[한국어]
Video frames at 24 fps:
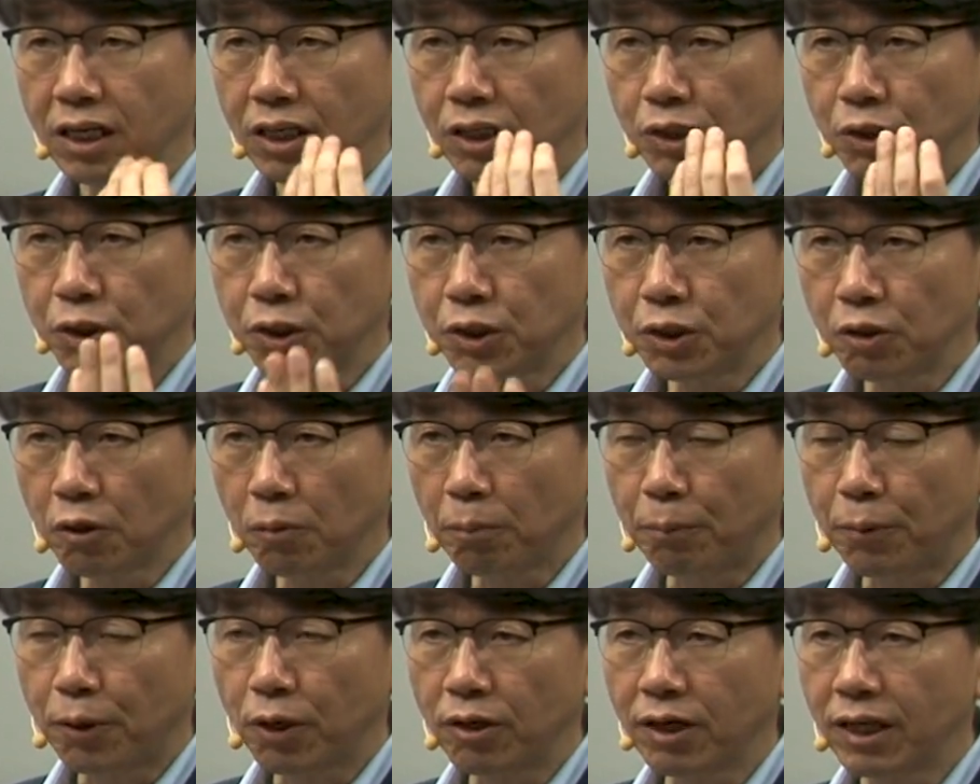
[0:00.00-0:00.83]
수시로
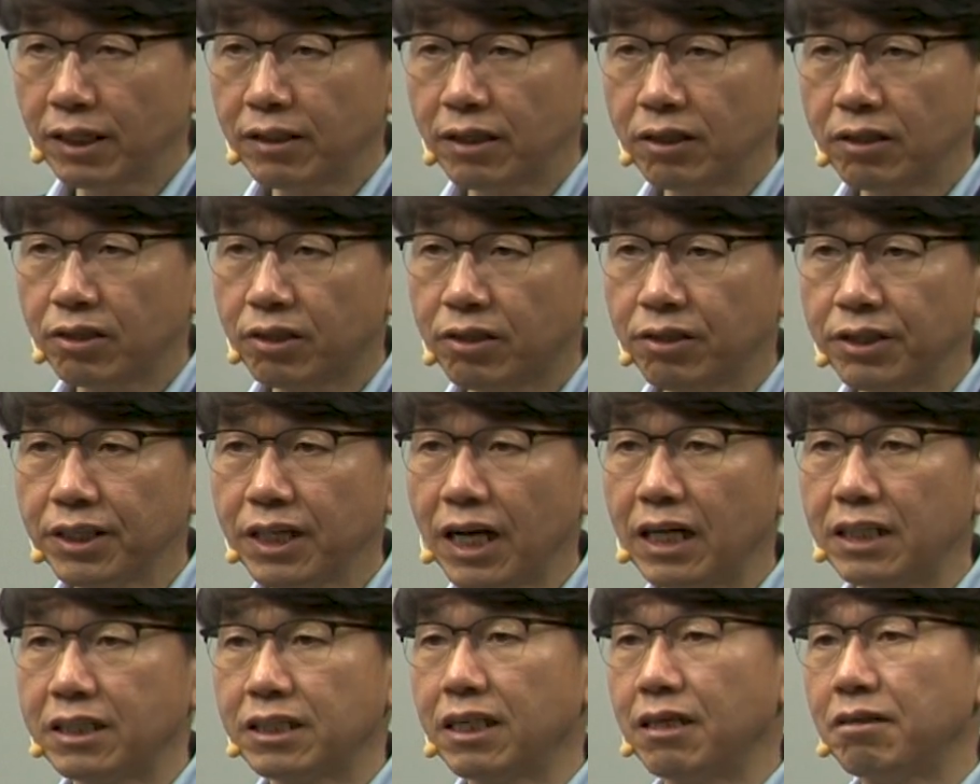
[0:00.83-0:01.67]
변화되는 그런 게
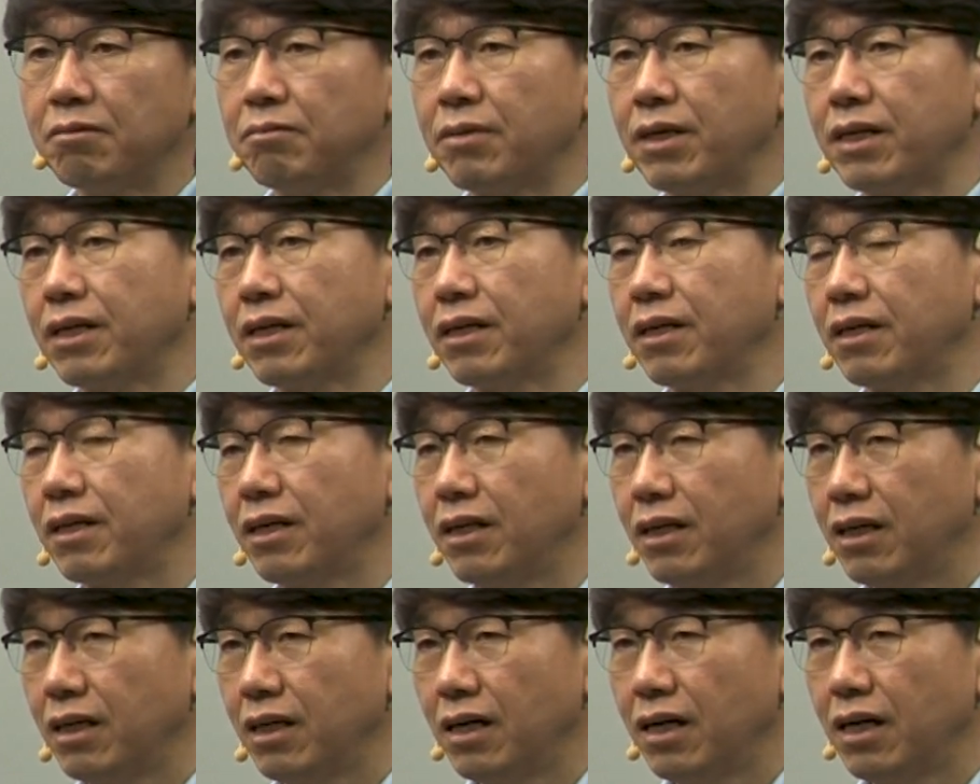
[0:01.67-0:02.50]
아니라는 말이에요.
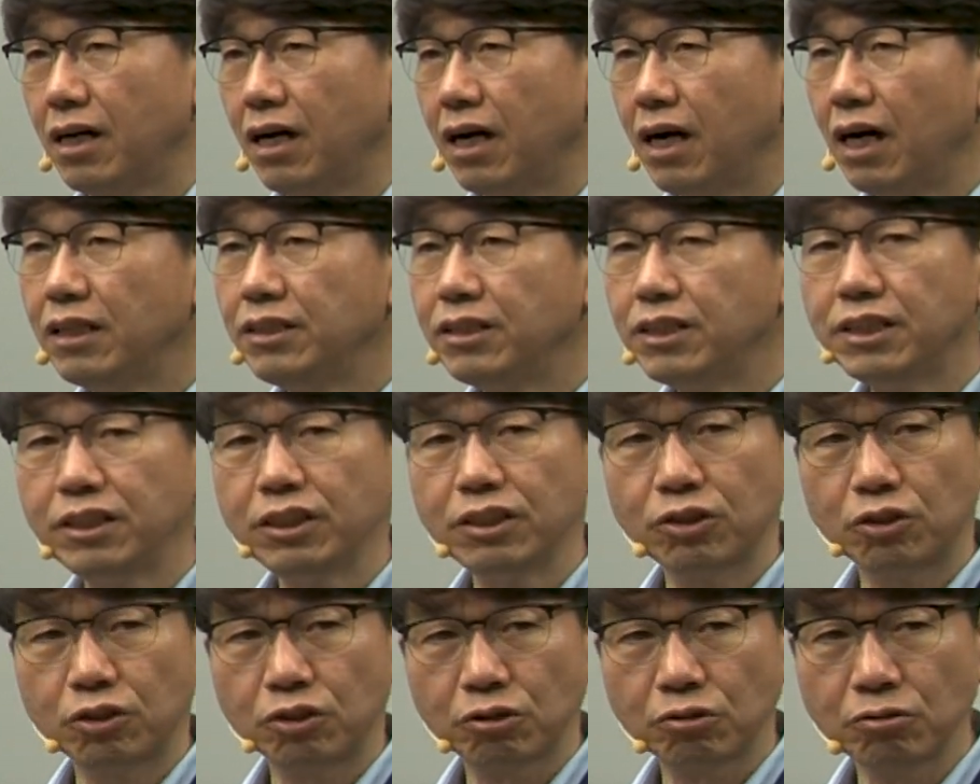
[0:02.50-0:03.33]

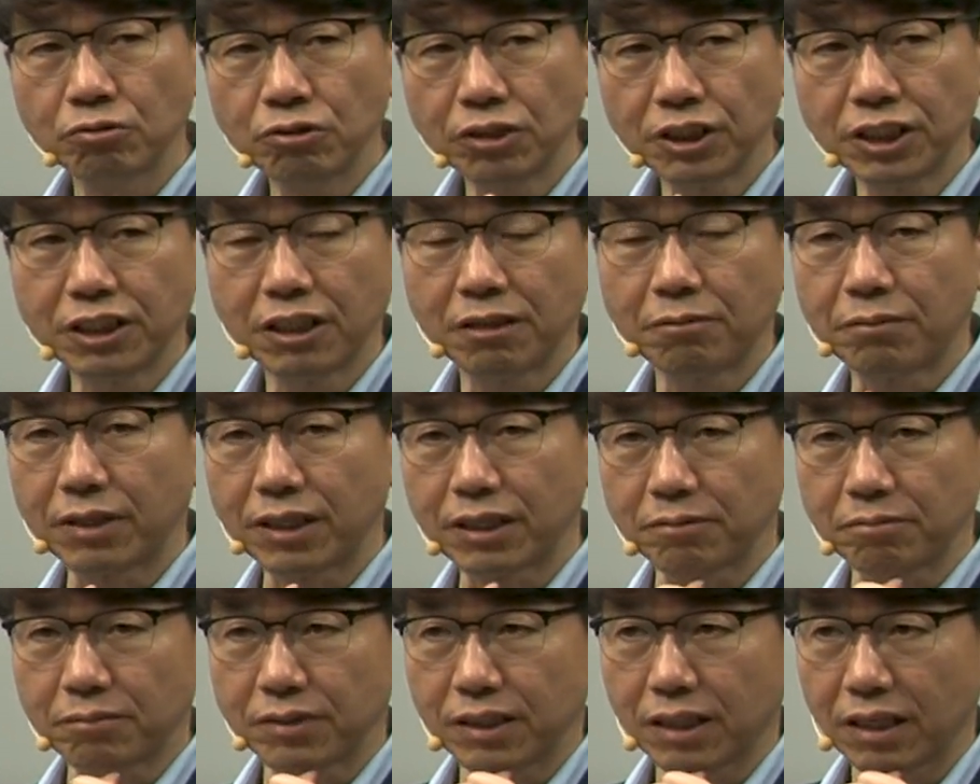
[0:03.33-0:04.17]
하늘이 준 것이란
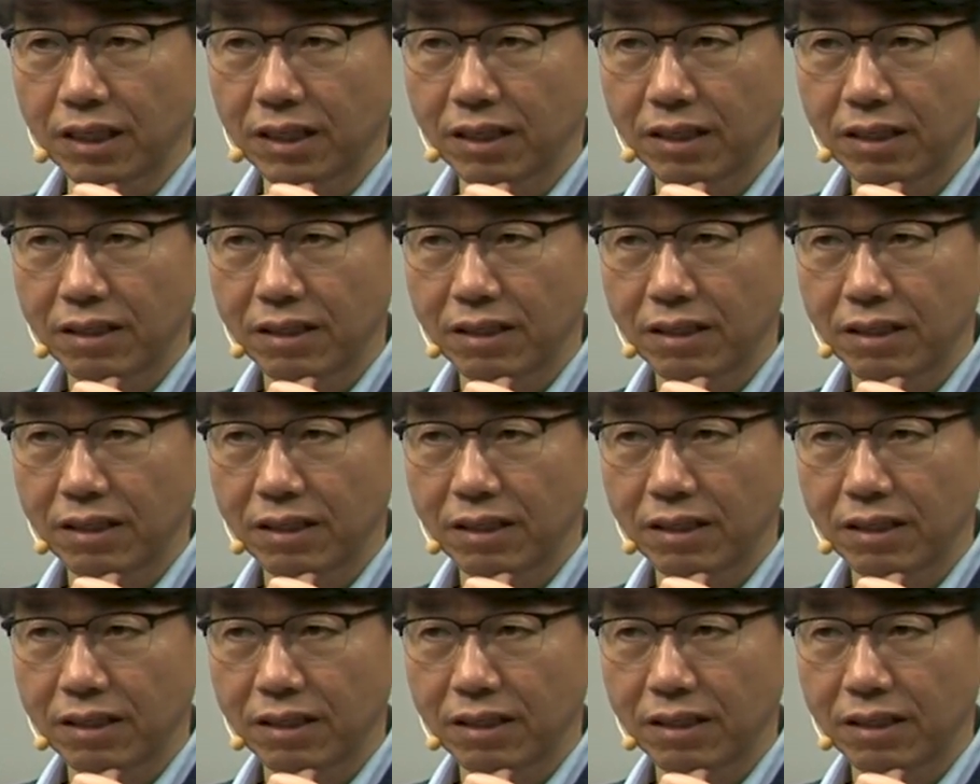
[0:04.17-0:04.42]
말입니다.